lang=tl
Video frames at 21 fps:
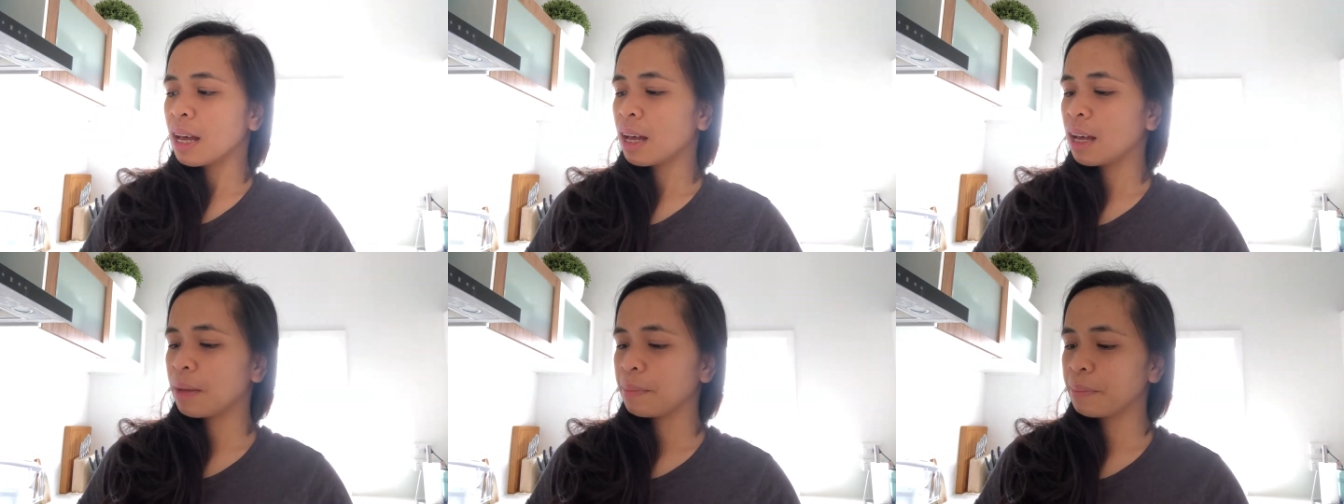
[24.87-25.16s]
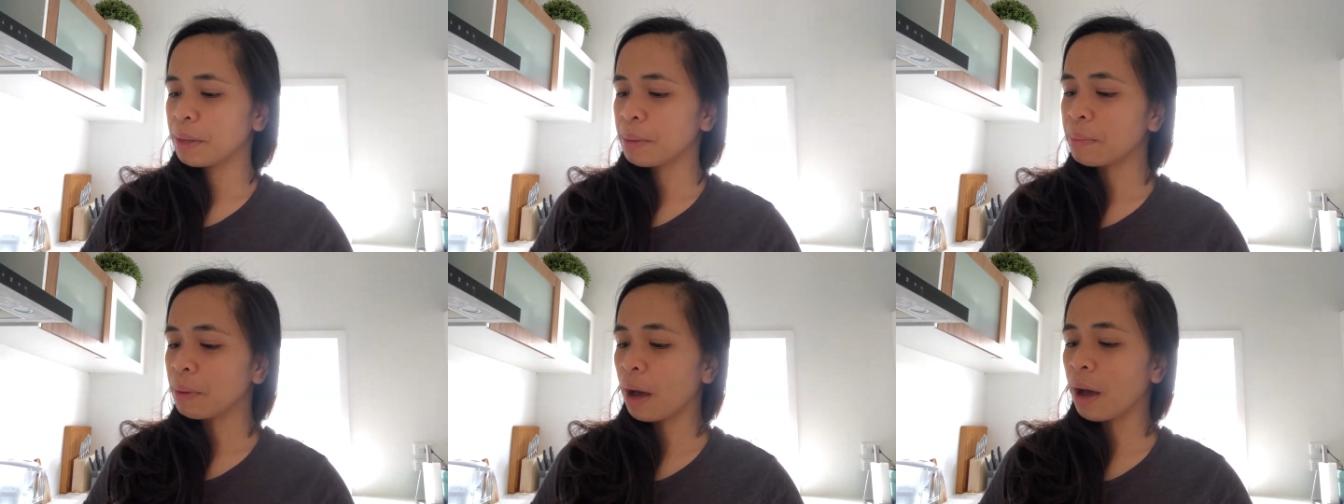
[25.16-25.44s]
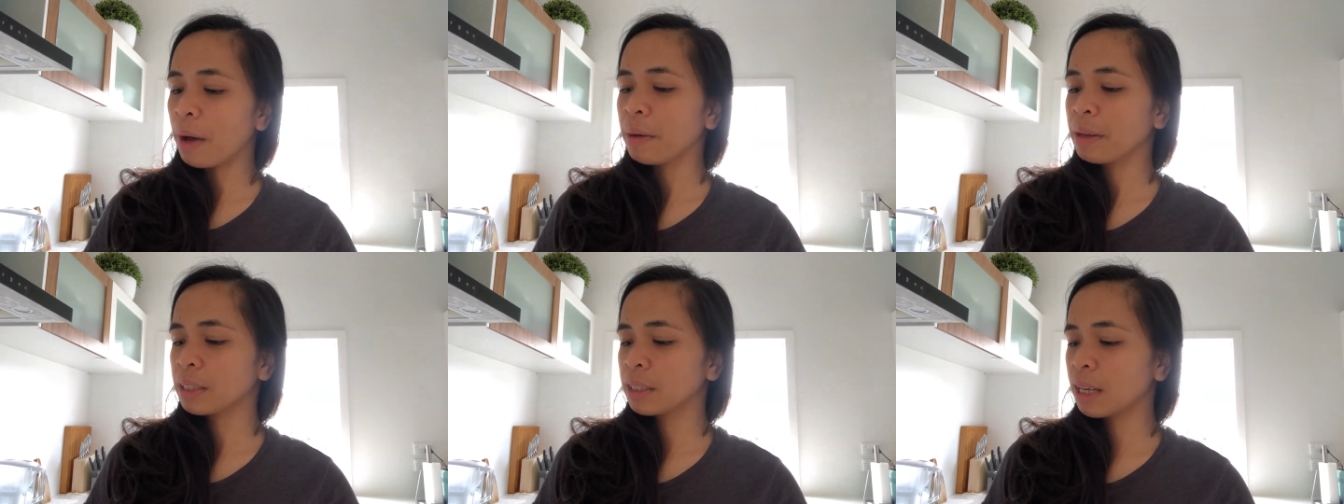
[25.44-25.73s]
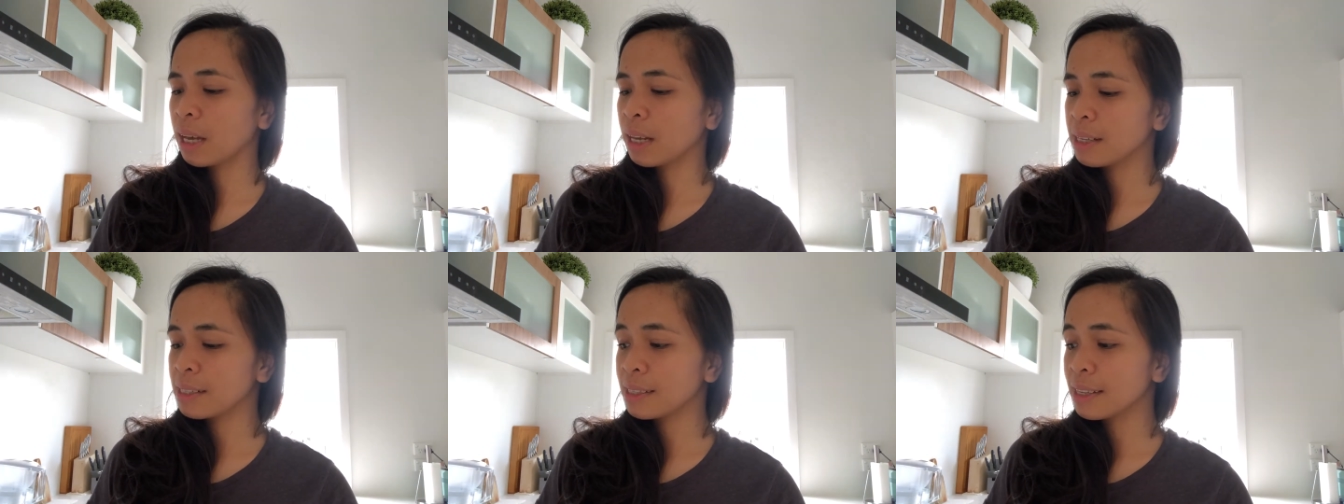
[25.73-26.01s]
Um, iba,
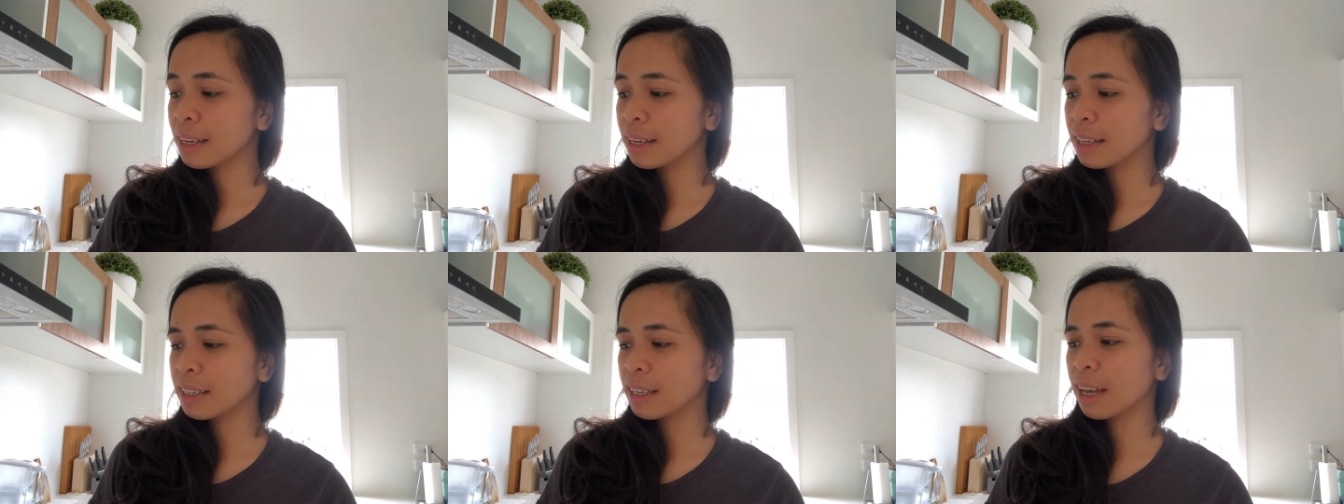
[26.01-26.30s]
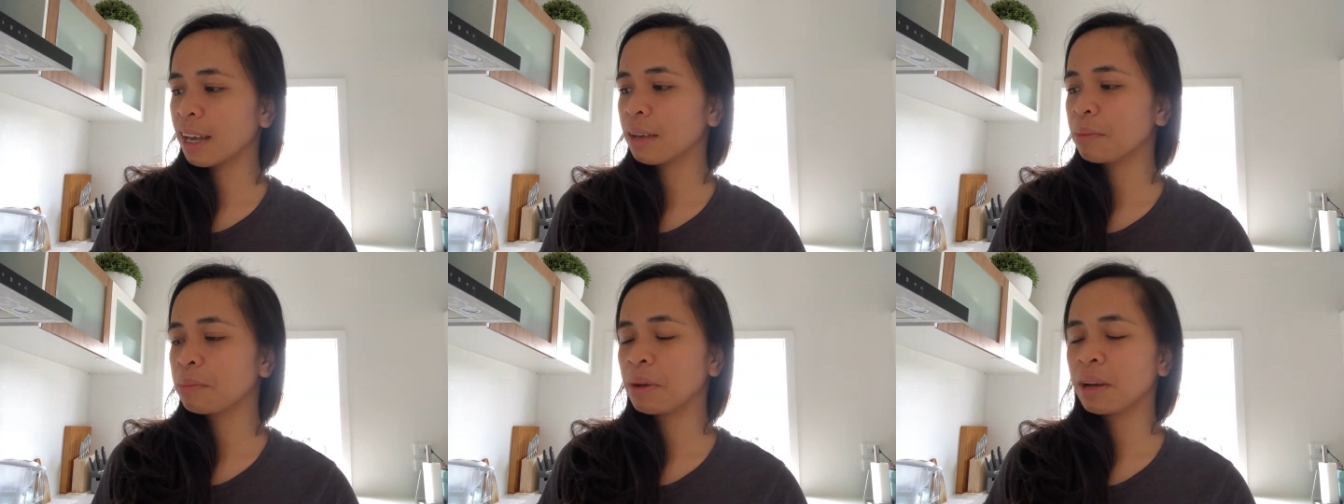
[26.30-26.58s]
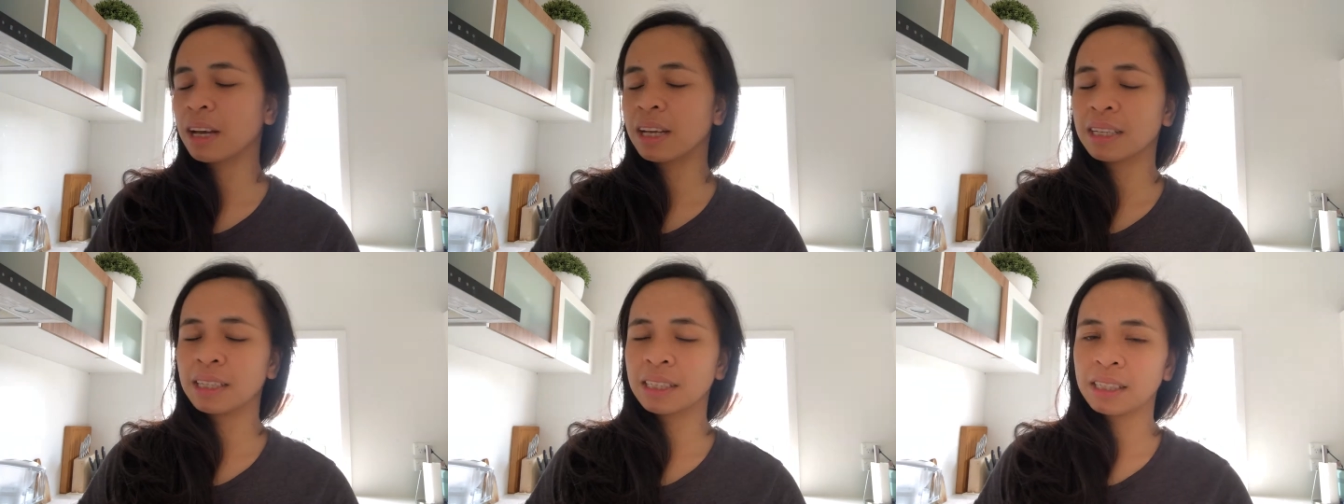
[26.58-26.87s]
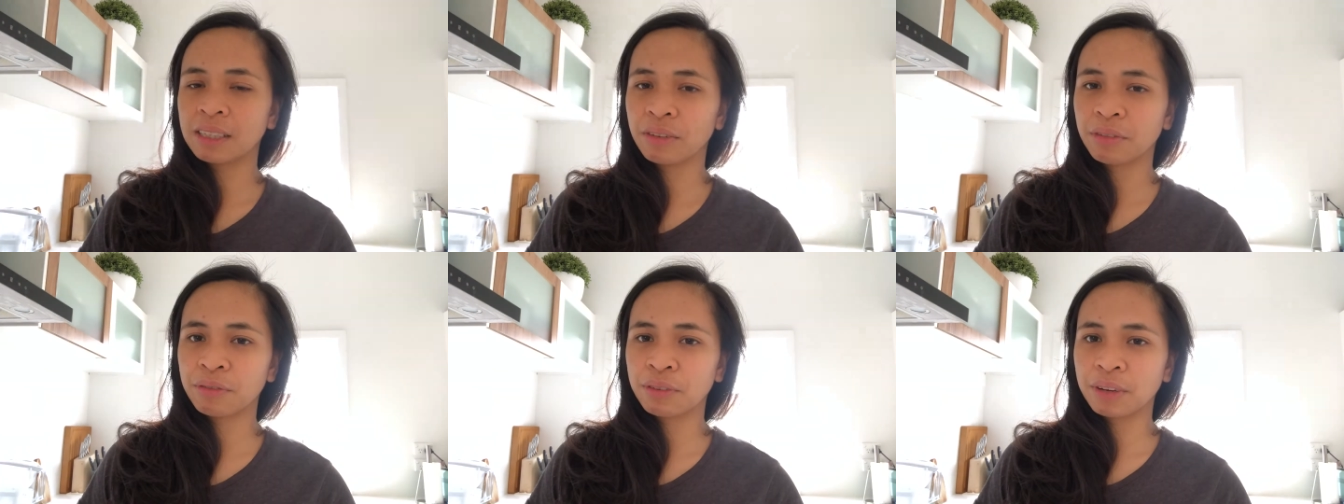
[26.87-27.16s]
galing sa kanya, iba galing
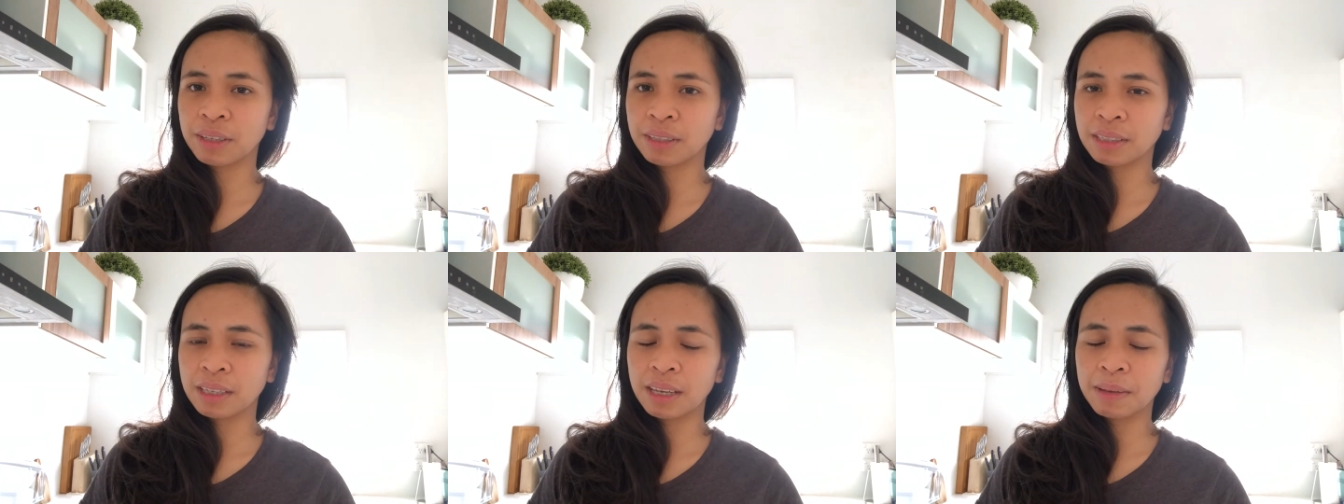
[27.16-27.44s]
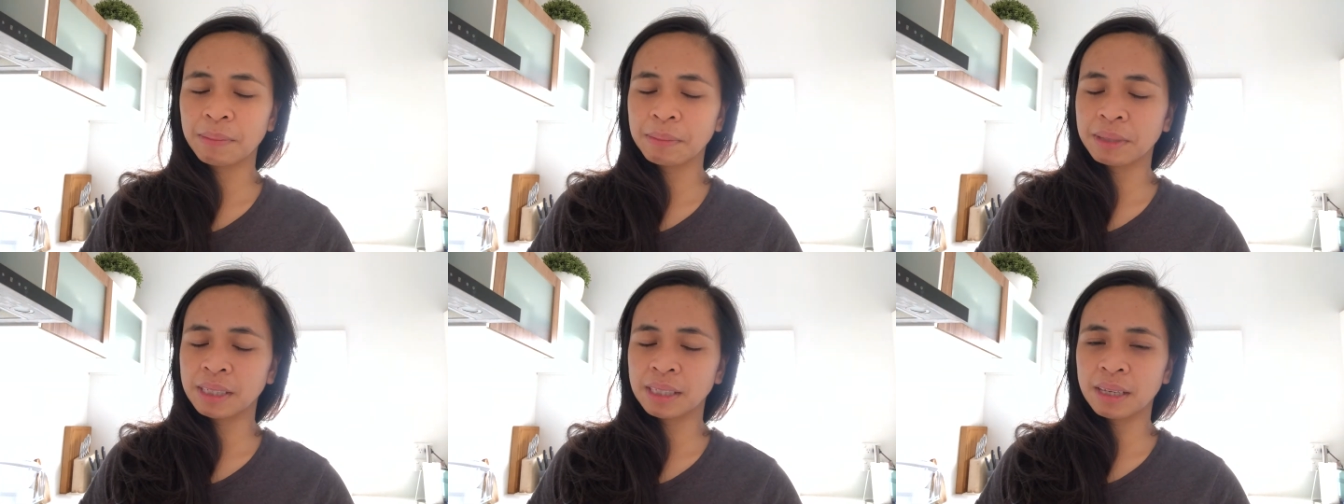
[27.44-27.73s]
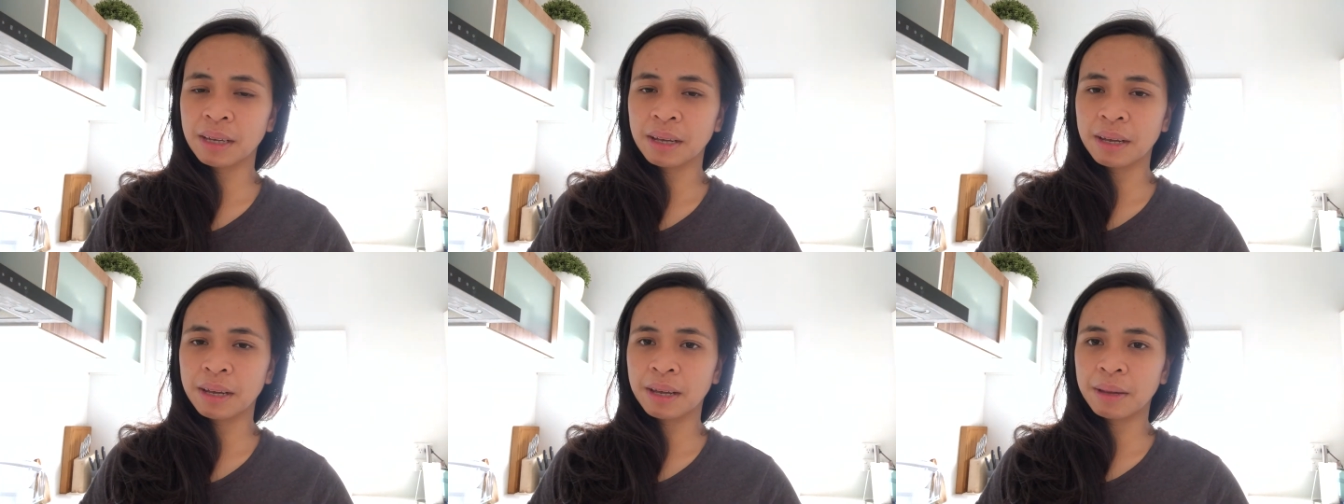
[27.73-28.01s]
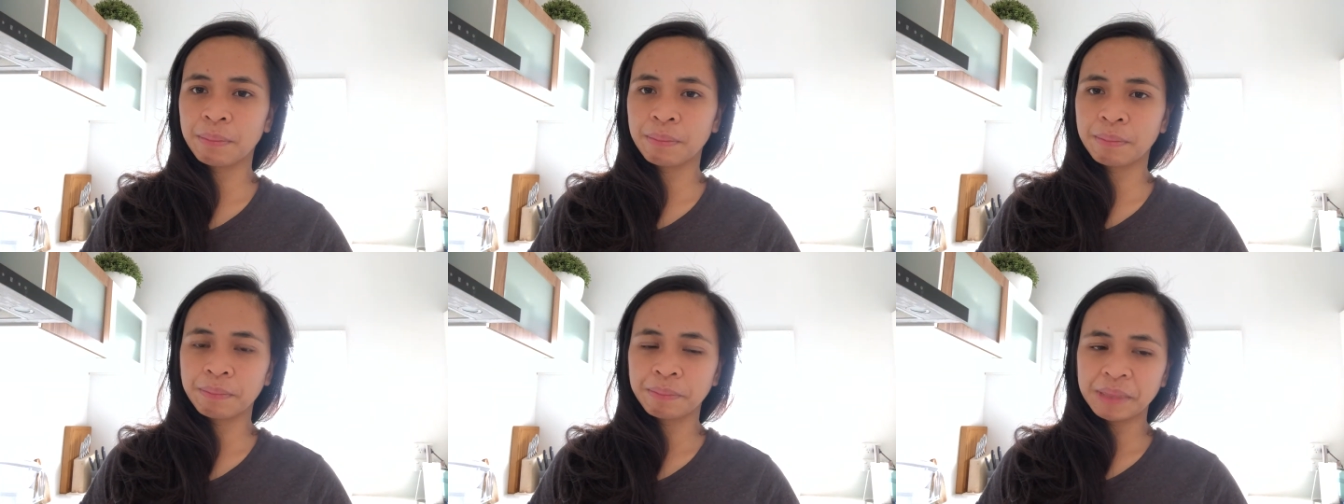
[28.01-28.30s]
sa friend, I mean sa,